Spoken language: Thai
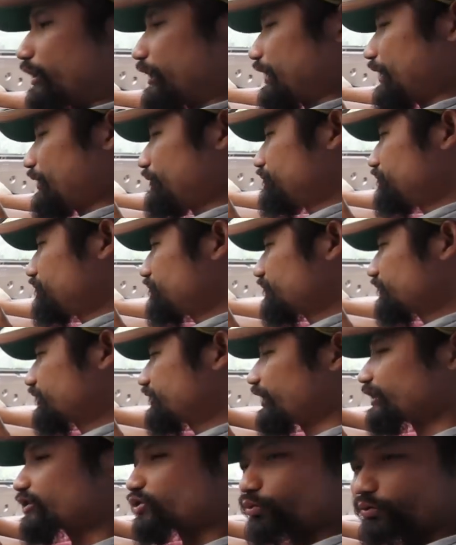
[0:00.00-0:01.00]
นนะครับ
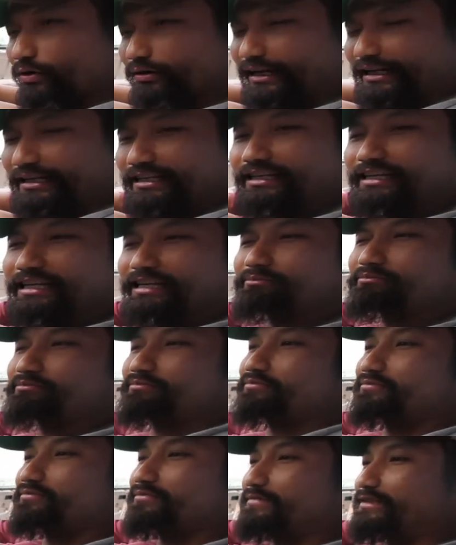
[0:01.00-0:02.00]
เคลื่อนตัวในที่นี้
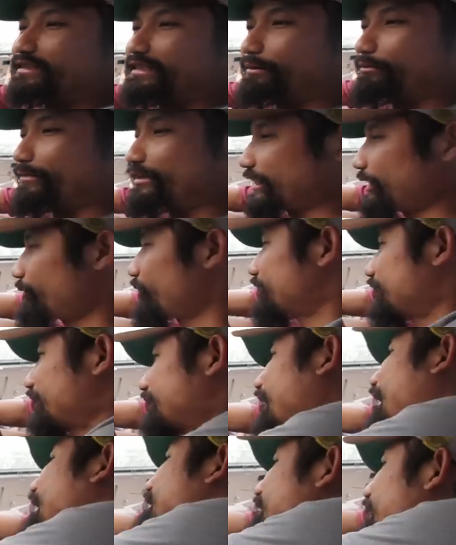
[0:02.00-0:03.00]
ยังไม่ใช่ว่าส
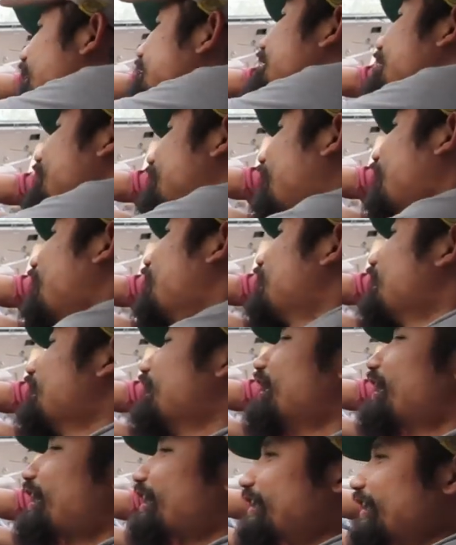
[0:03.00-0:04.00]
ตาร์ทเครื่องติดนะ
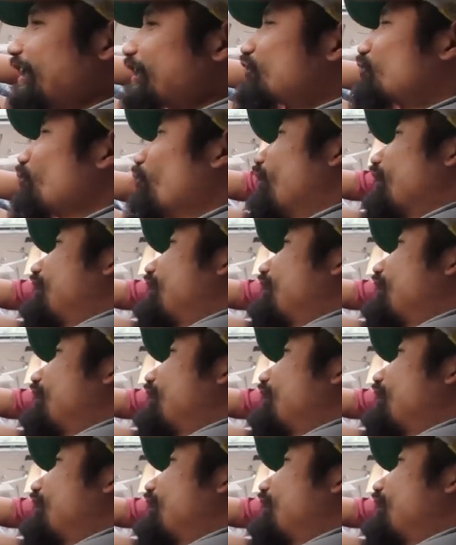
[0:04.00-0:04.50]
เคลื่อนตัว